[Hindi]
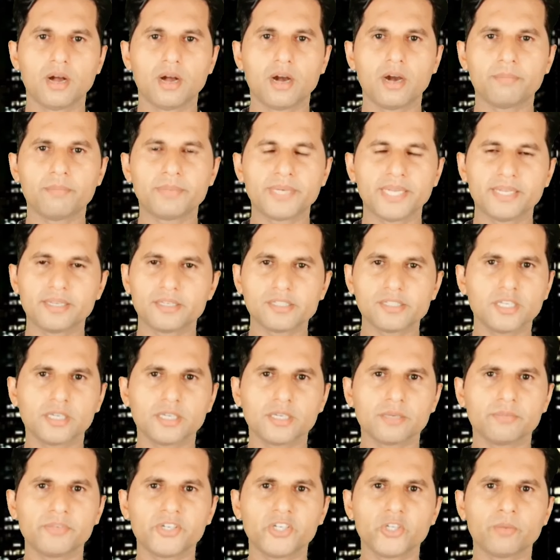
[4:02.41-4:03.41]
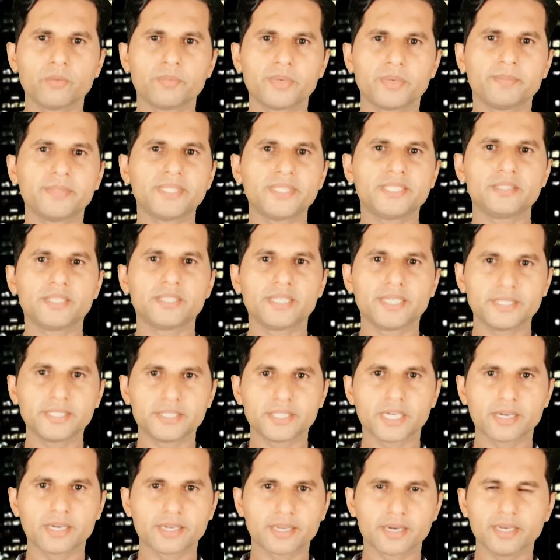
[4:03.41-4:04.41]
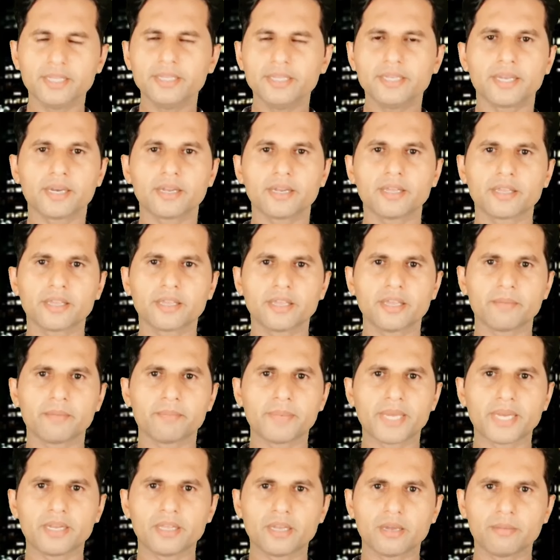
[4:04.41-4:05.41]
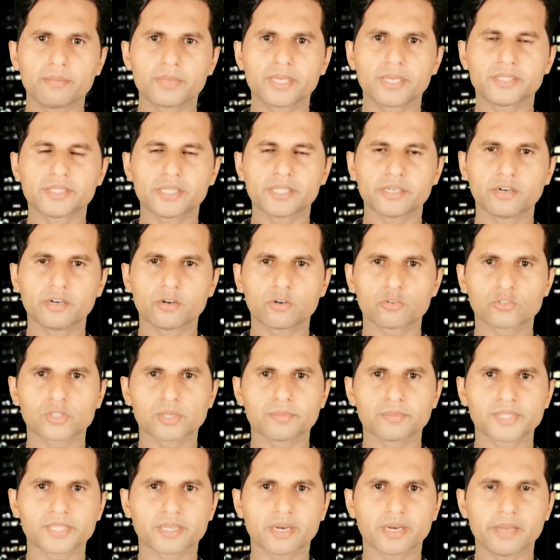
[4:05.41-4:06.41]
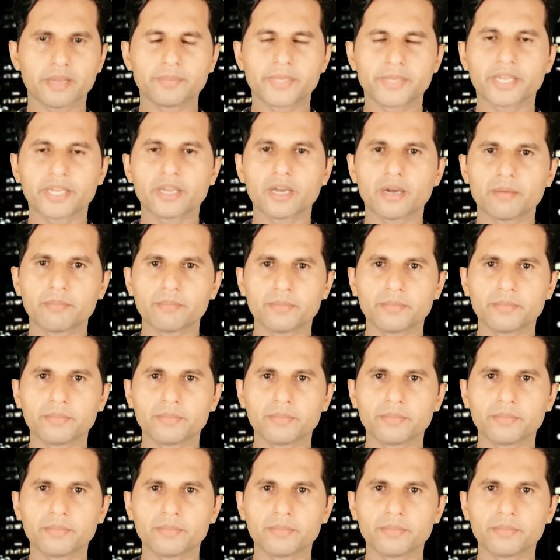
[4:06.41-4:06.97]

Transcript: आपने किसी की वीडियो पे भी ये जाकर नहीं कहना कि मैंने आपके चैनल को सब्सक्राइब किया आप